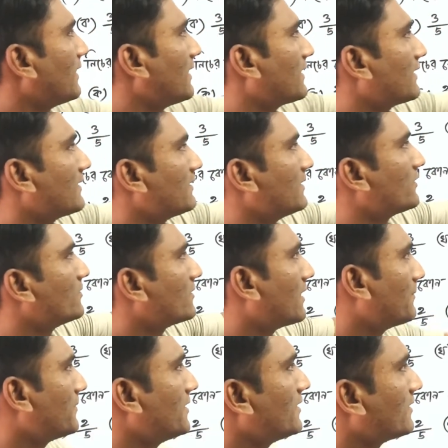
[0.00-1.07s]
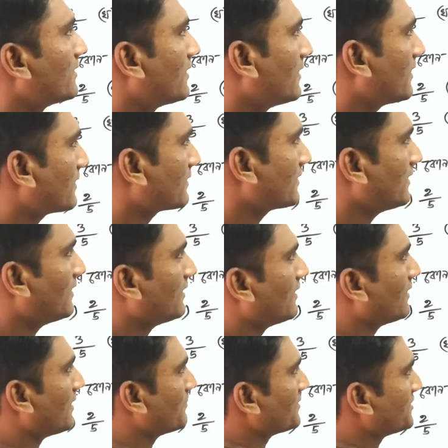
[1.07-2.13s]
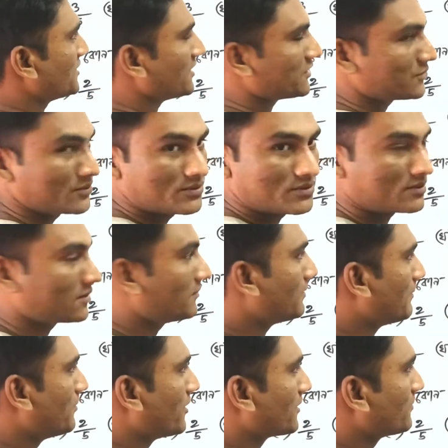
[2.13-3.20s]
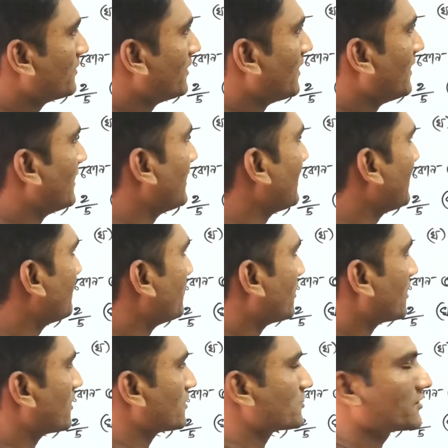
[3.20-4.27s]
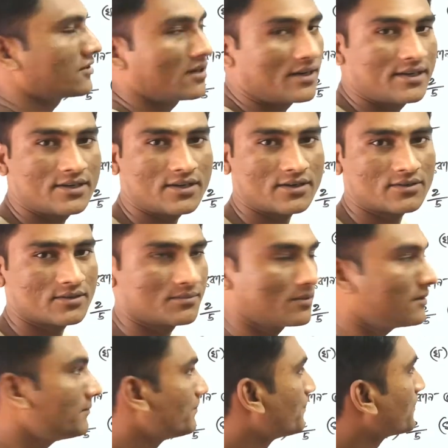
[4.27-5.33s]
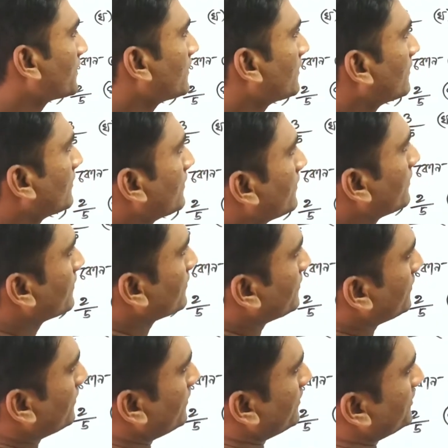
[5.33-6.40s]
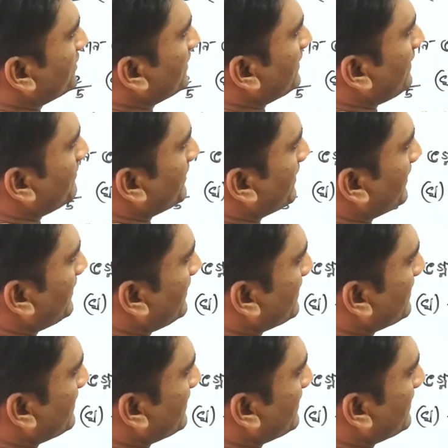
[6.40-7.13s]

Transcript: এইখানে দেখুন আমি একটা আমি যে সূত্র বা ফর্মুলায় এই ভগ্নাংশগুলো নির্ণয় করব তো সেটা আমি এখানে